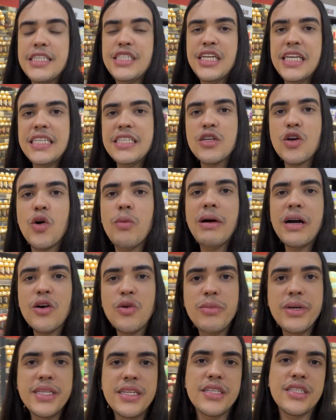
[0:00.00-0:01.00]
Gente, como a
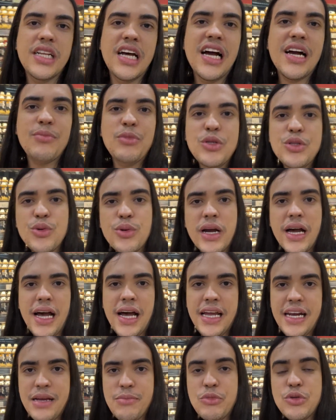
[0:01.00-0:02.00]
comida está muito
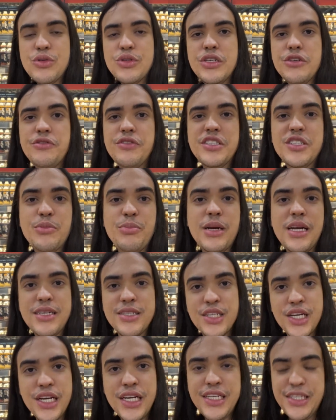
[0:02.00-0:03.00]
cara, é muito difícil pra
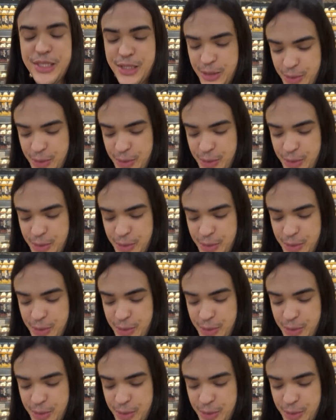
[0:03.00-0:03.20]
gente.